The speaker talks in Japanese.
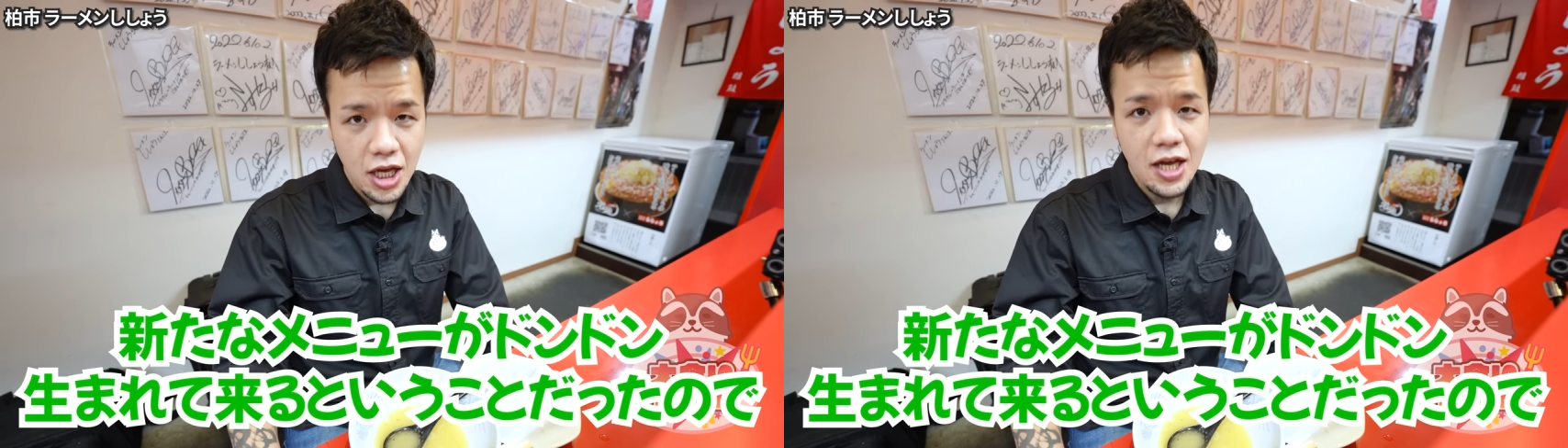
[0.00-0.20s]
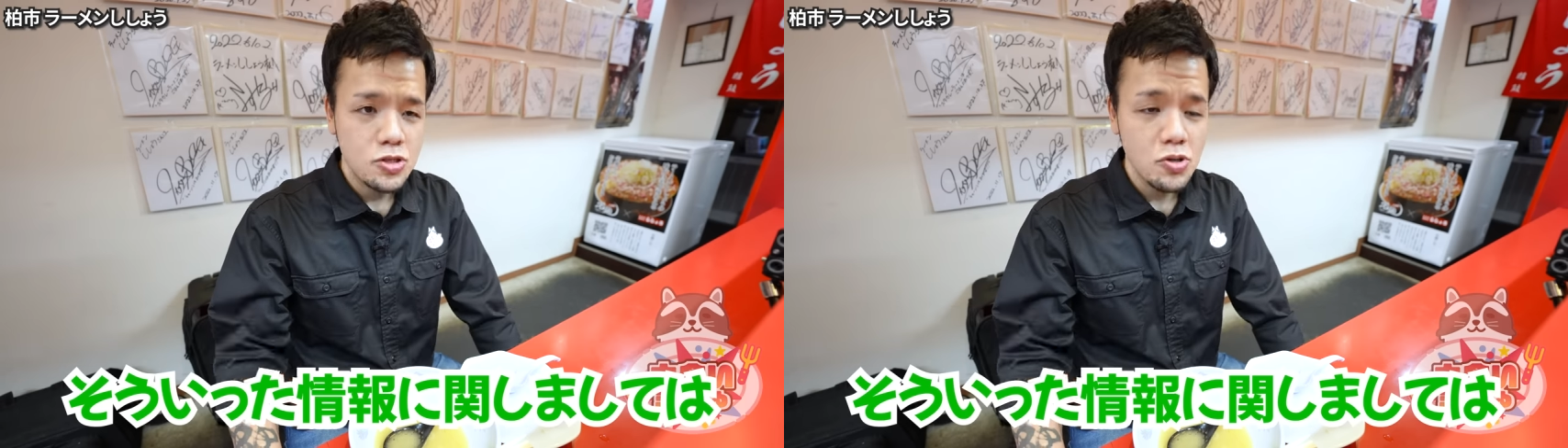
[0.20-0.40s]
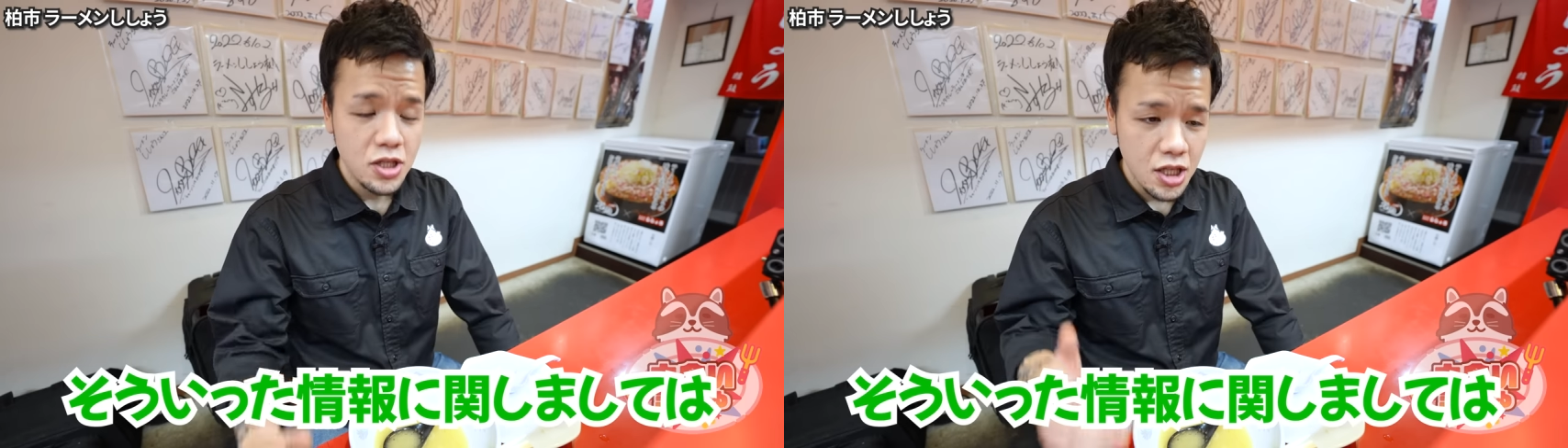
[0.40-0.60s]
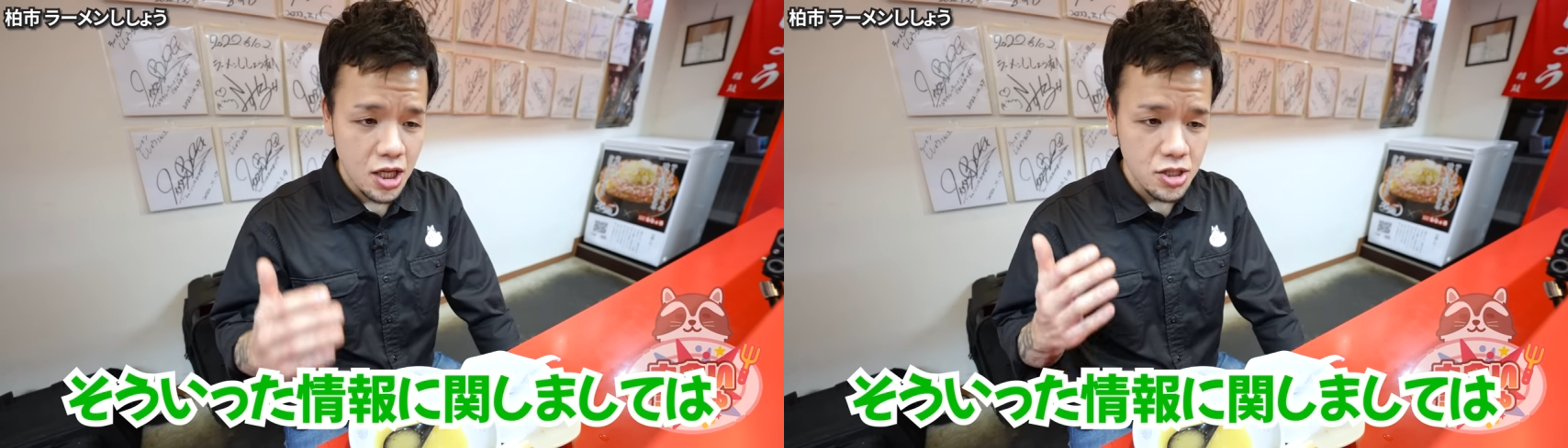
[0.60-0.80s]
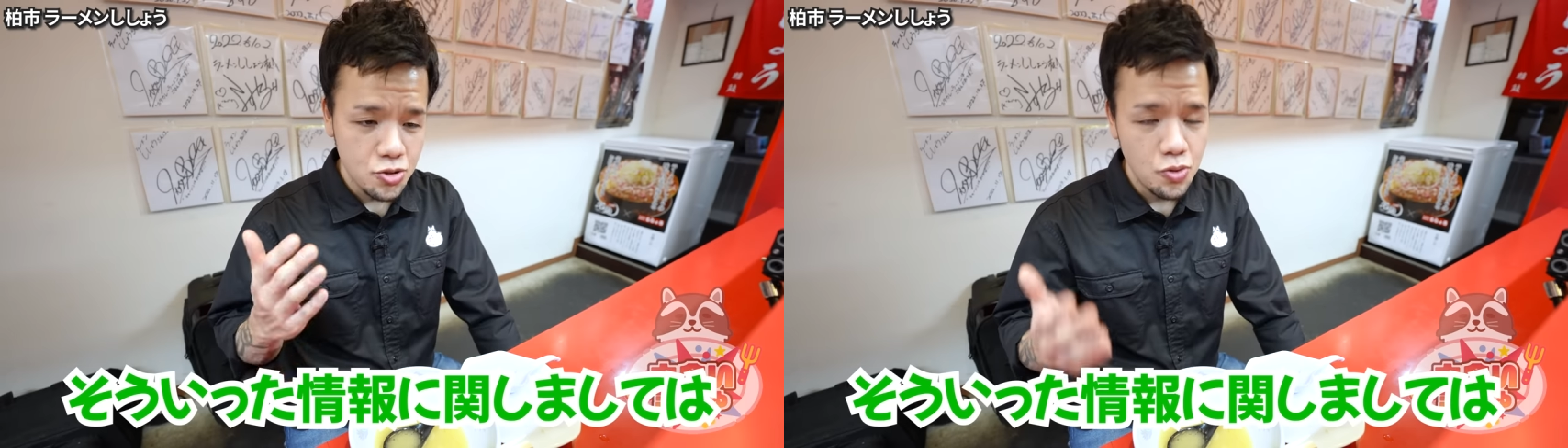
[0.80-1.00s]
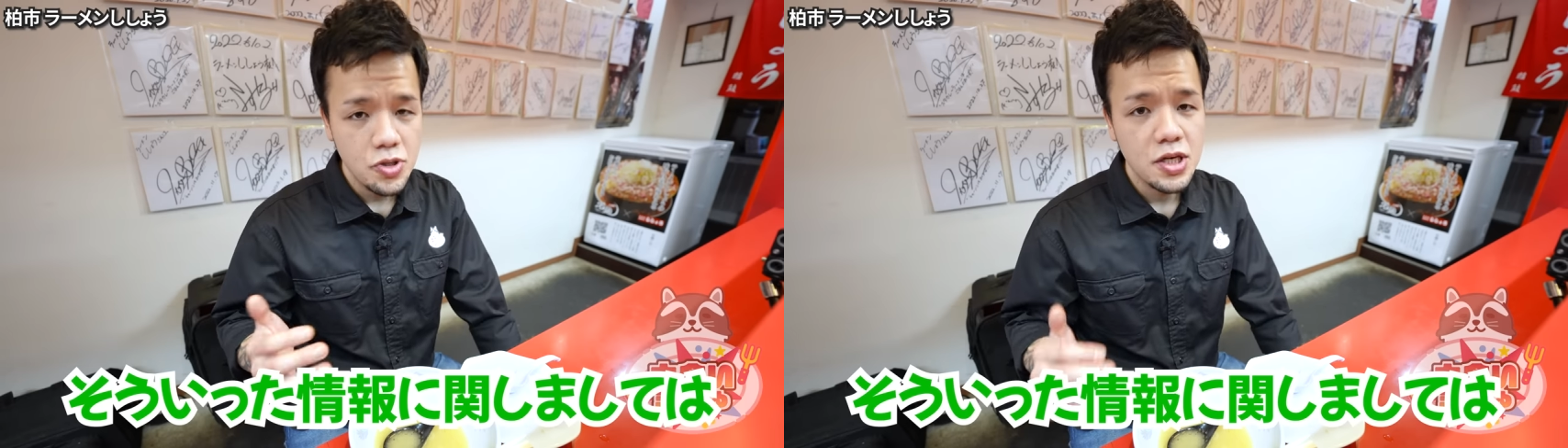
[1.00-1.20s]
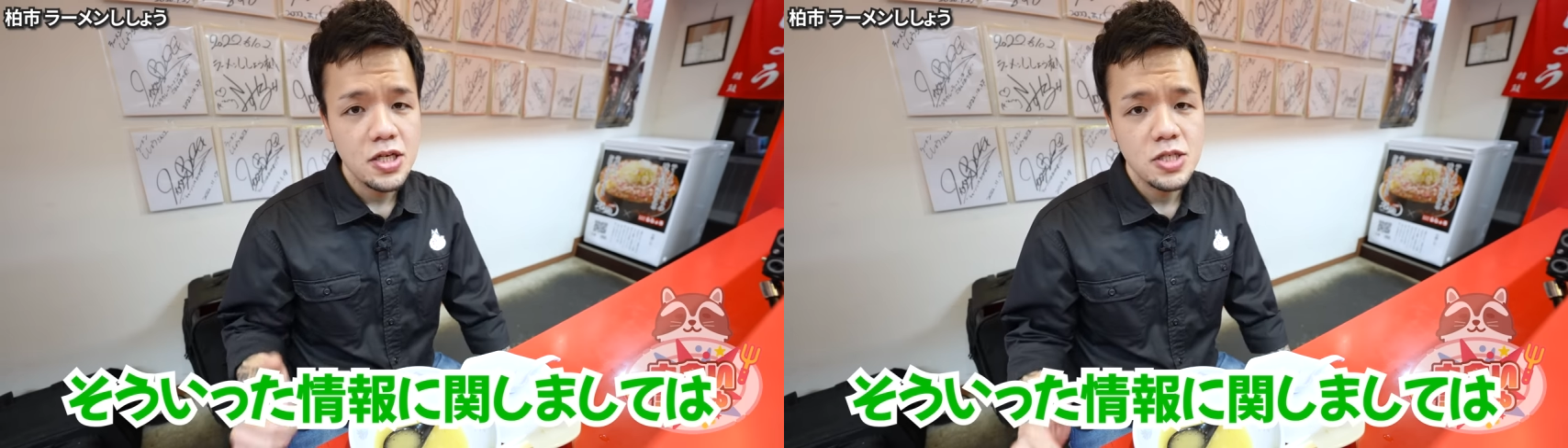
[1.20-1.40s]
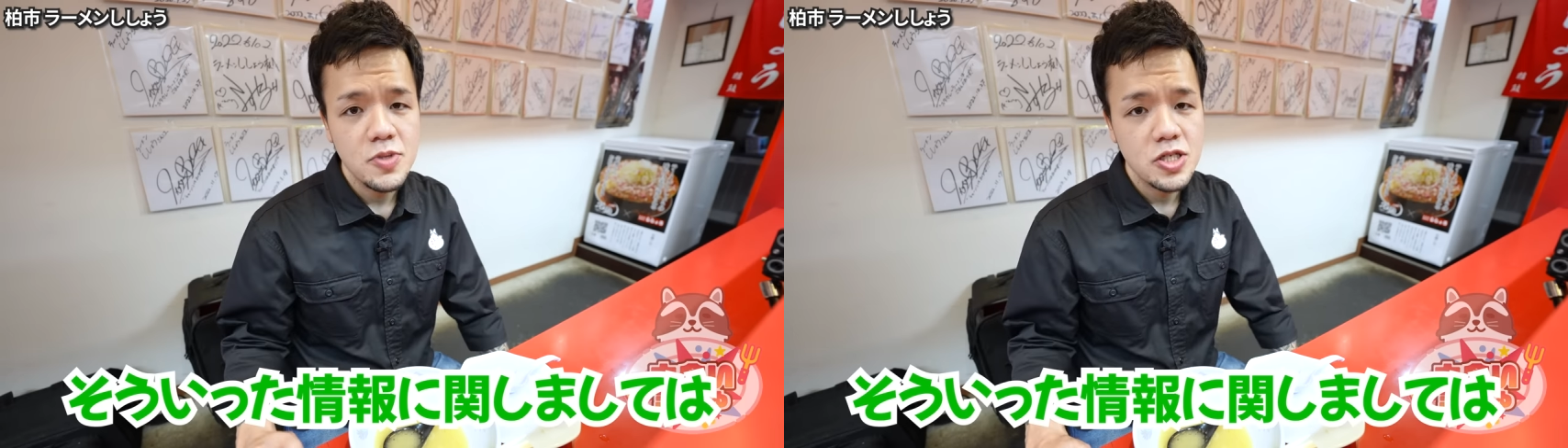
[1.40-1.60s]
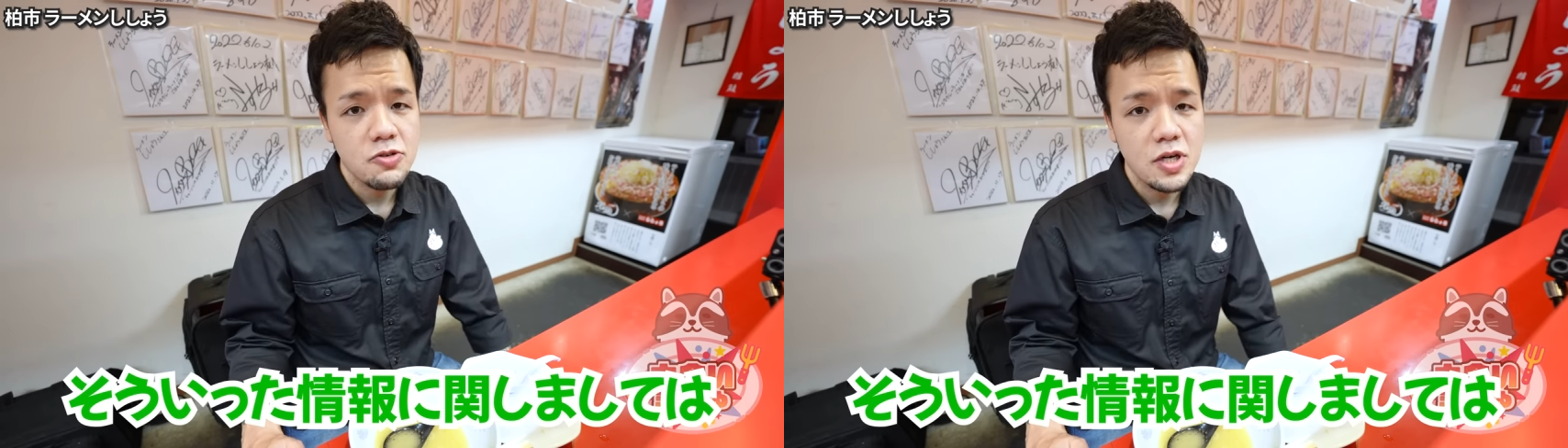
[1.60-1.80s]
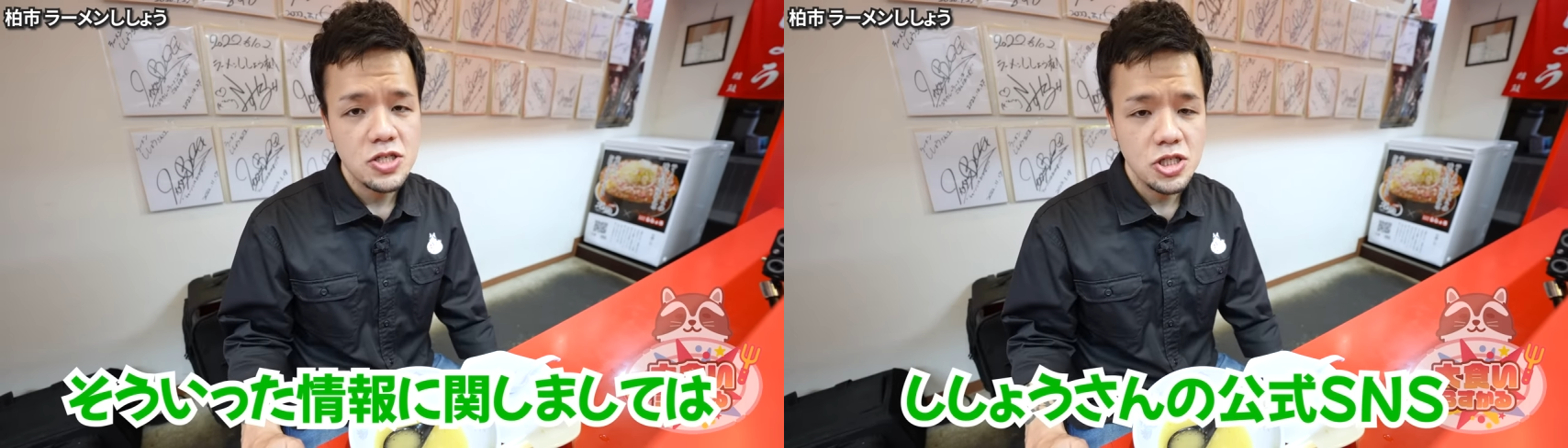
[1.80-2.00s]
で、そういった情報に関しましては、